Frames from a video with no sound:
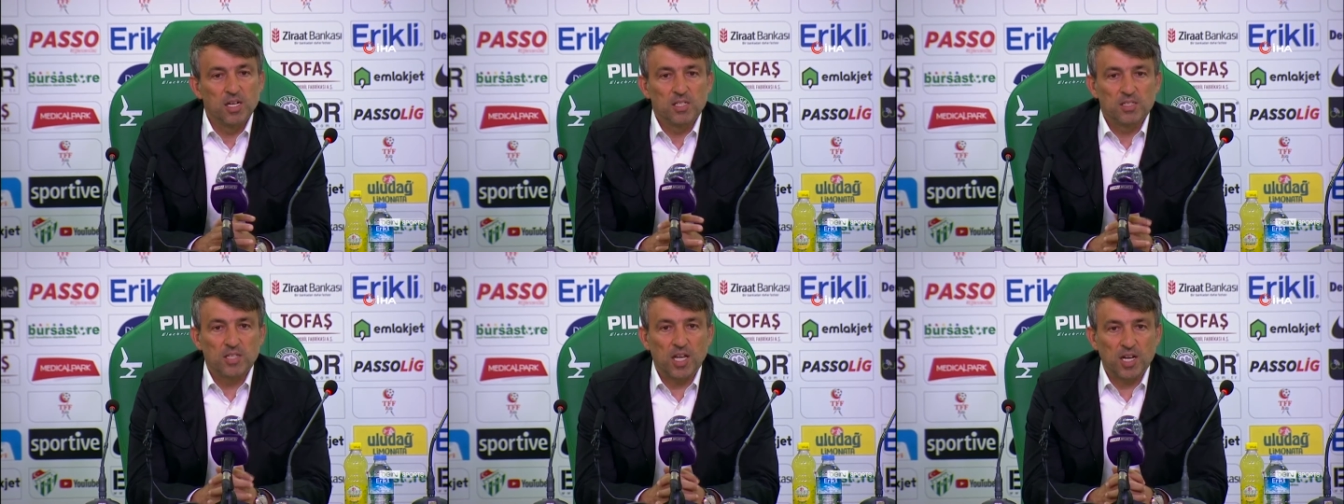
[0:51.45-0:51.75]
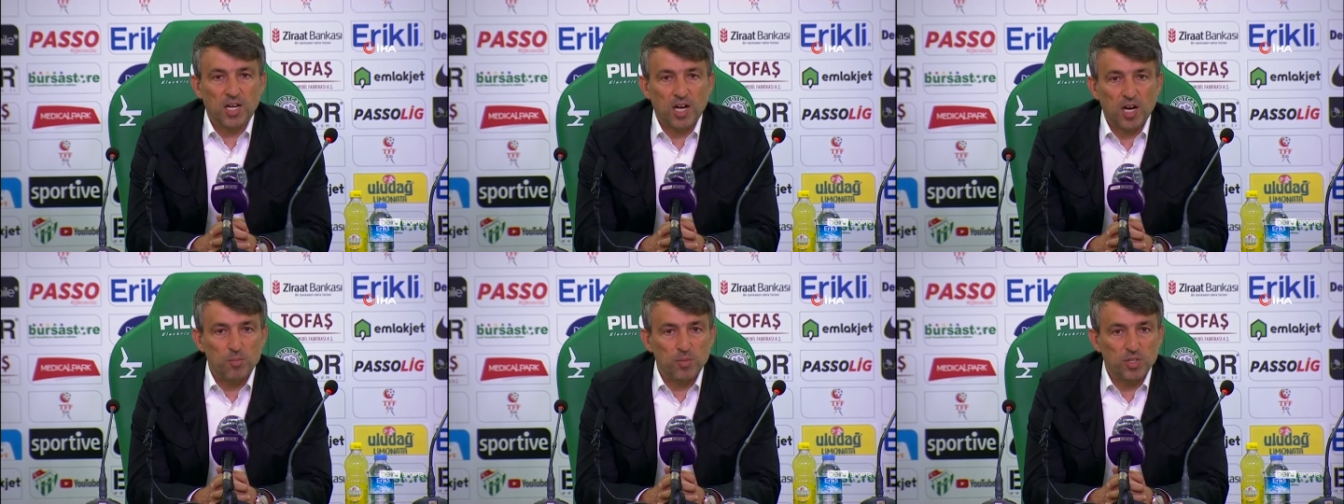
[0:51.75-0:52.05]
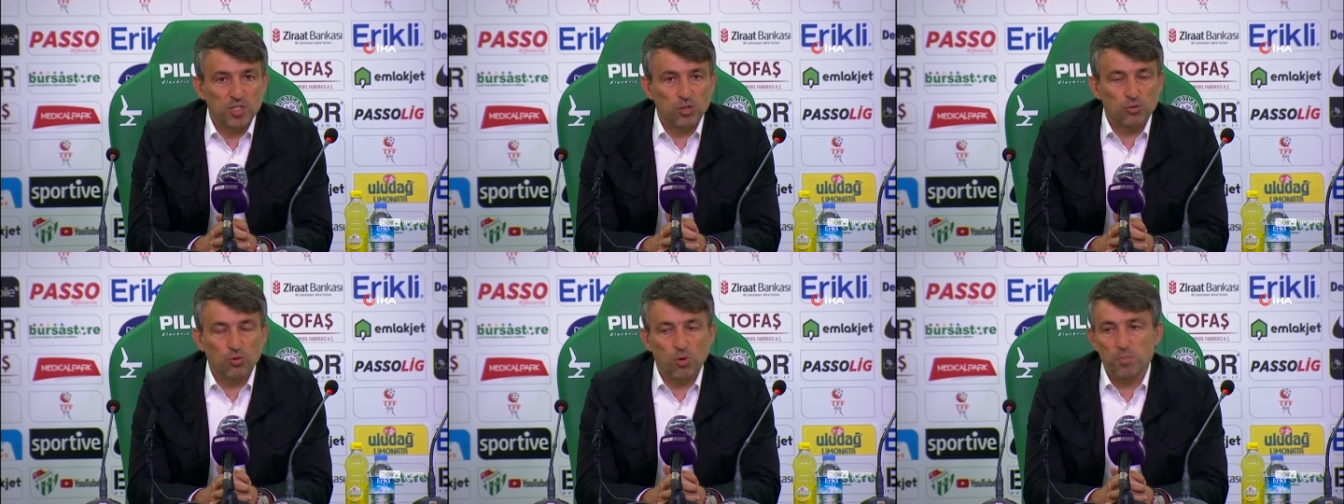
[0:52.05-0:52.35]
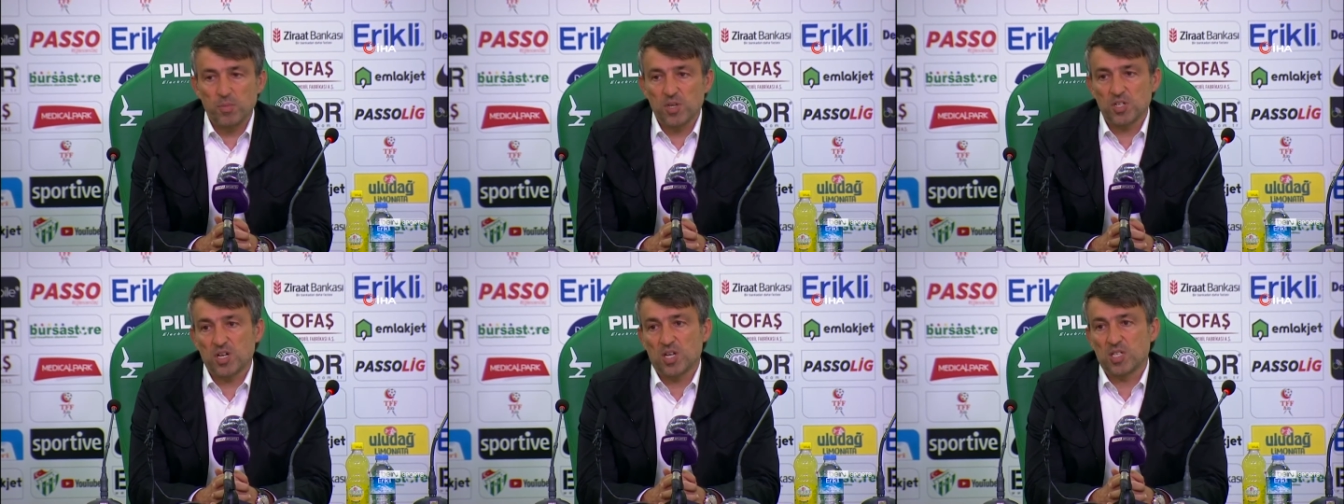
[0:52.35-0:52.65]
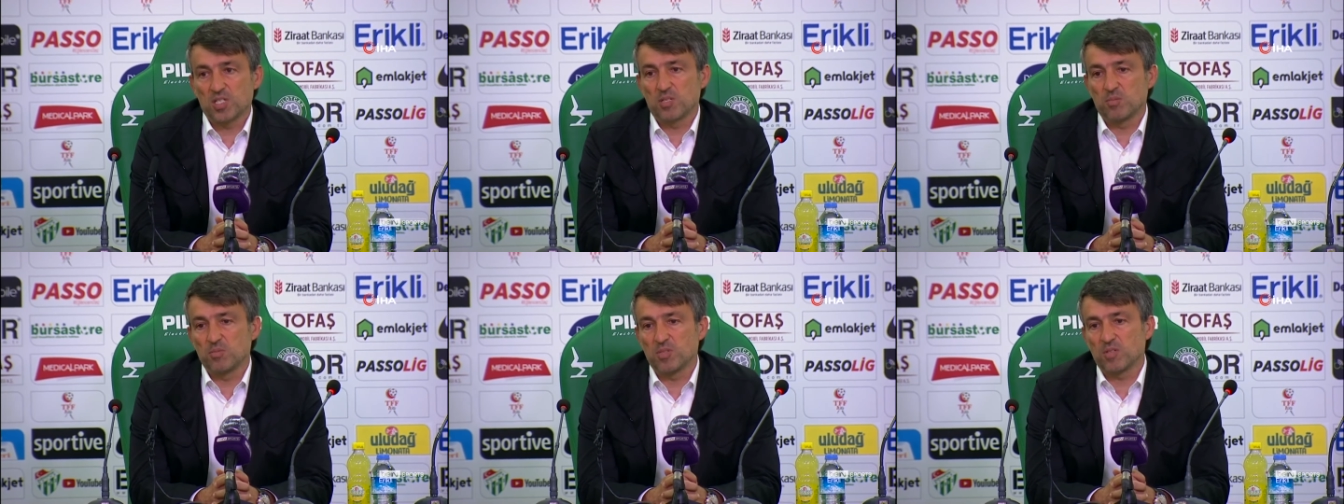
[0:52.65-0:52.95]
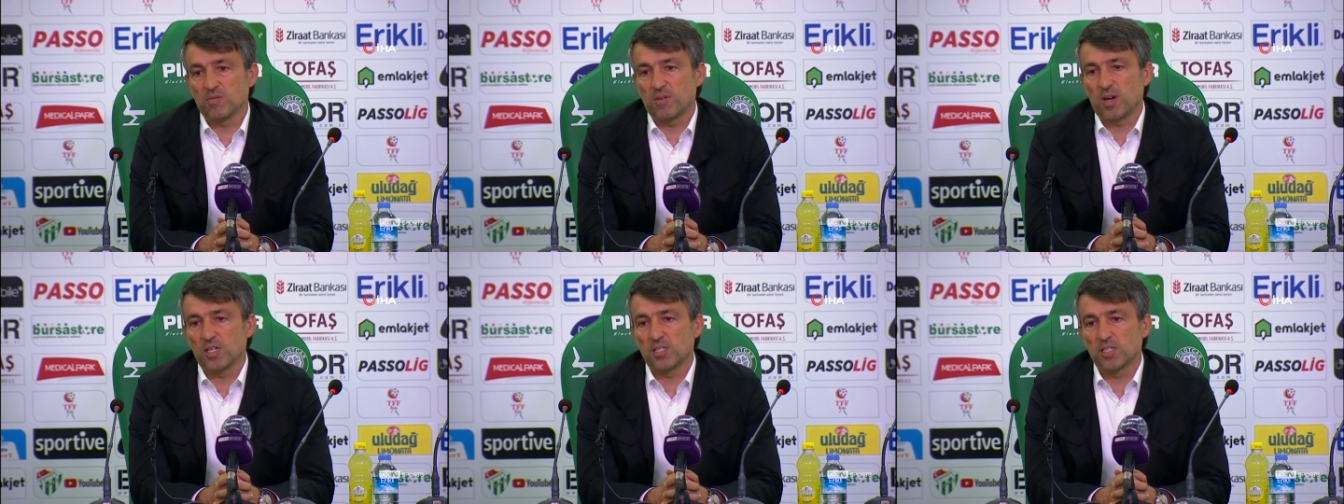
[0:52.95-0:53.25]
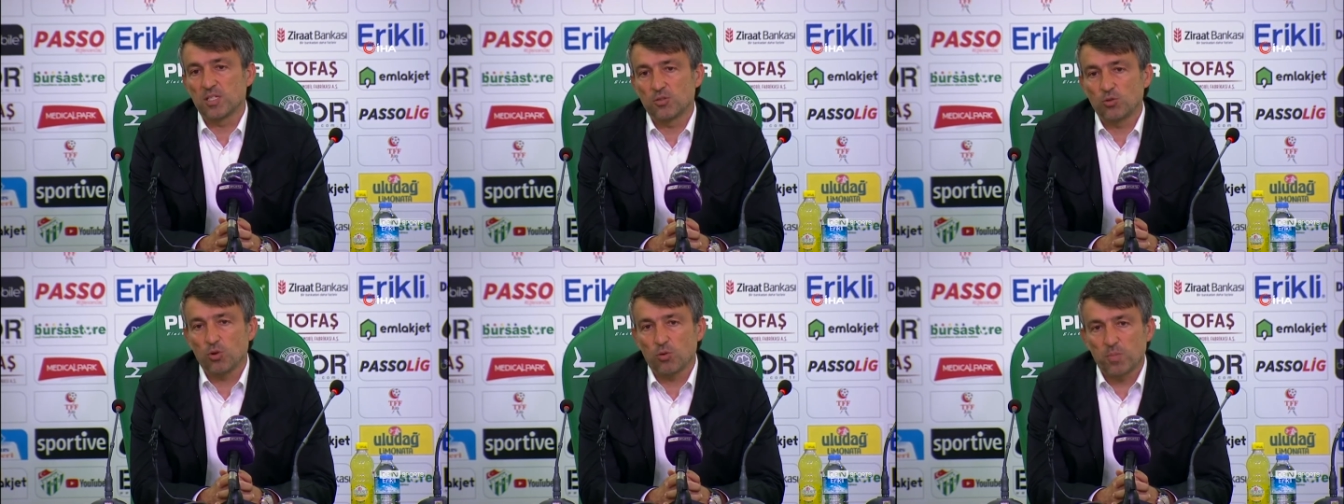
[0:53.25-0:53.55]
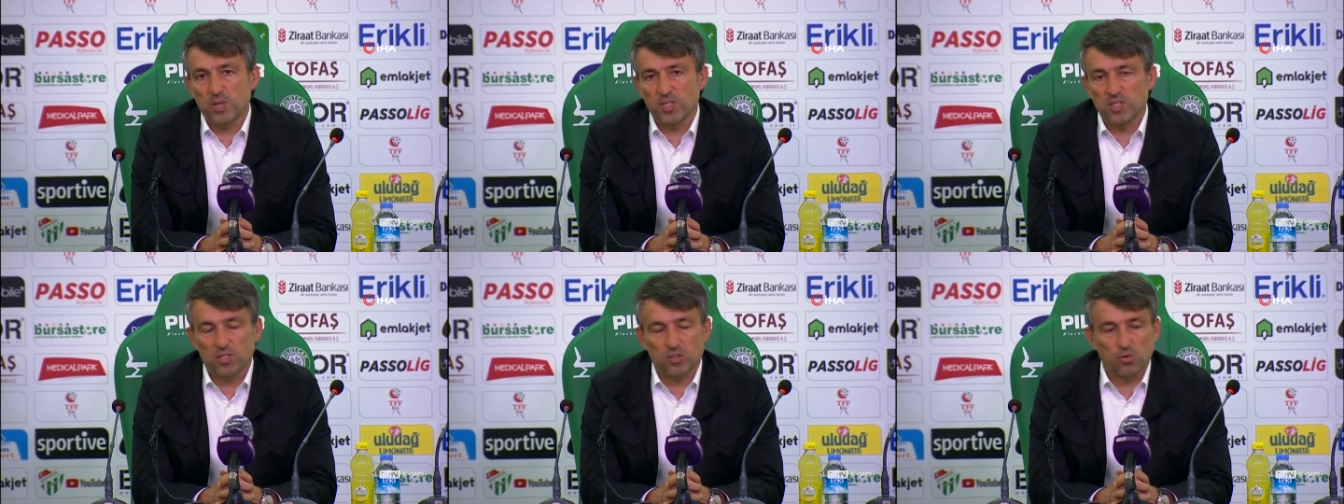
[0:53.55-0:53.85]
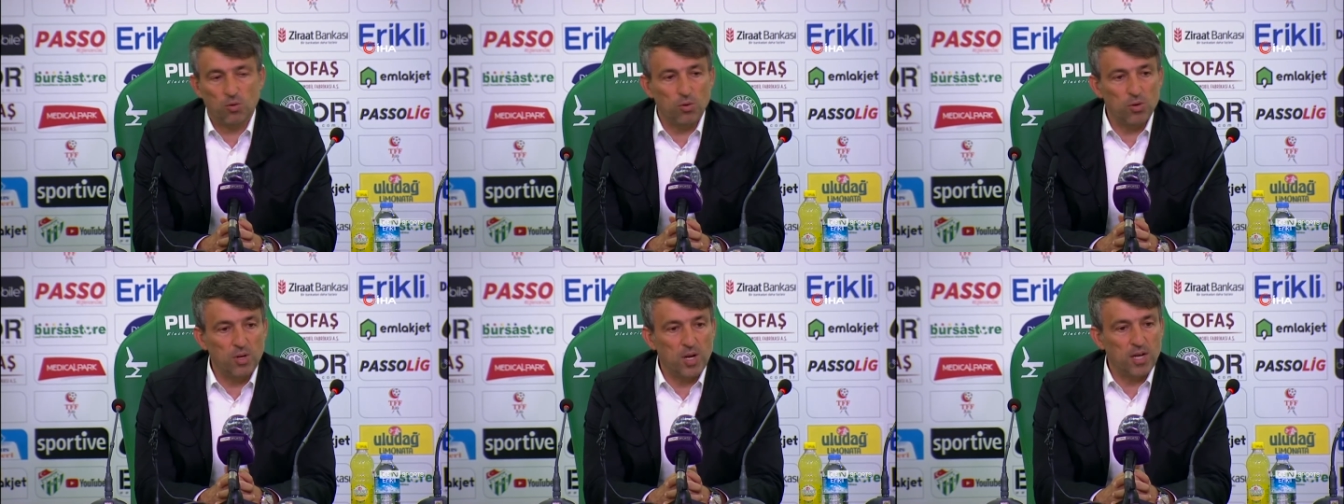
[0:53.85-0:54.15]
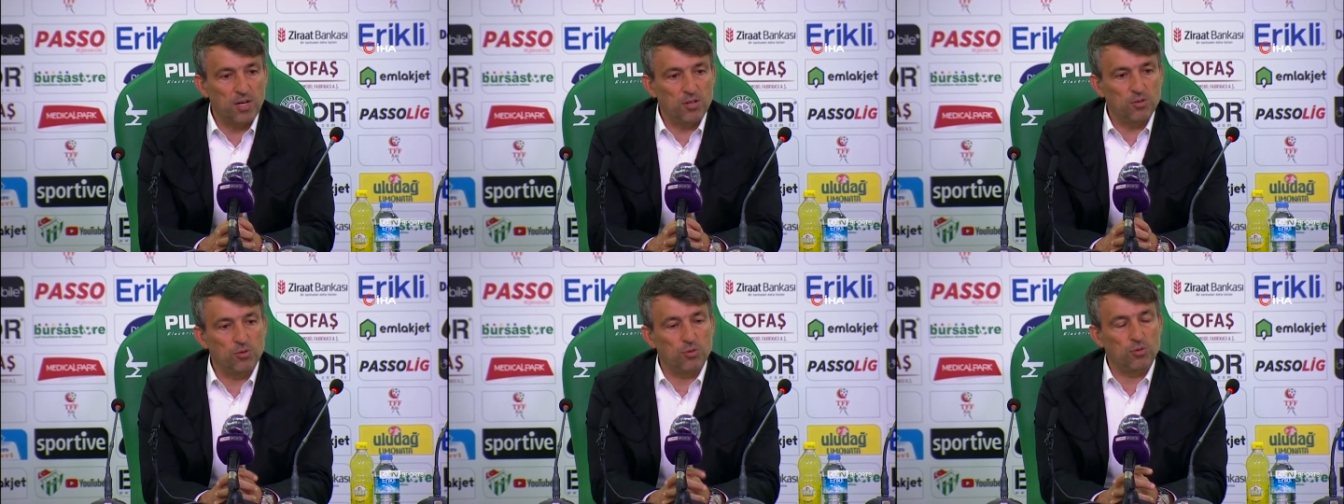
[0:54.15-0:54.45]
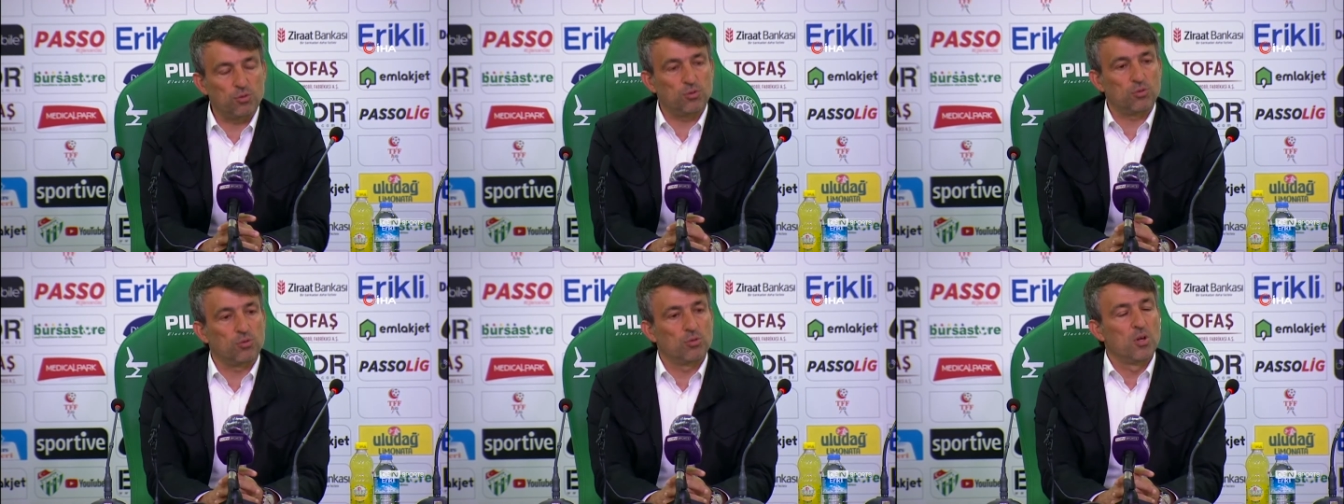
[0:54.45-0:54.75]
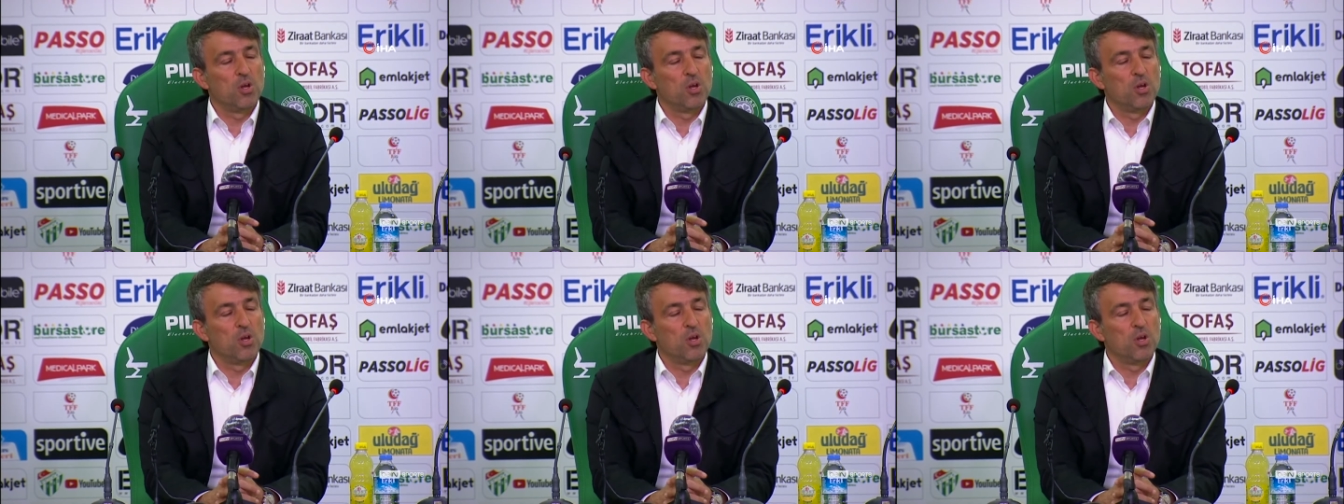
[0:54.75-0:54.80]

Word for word: tekrar maça dönme şansımız vardı. Çok basit goller yiyoruz.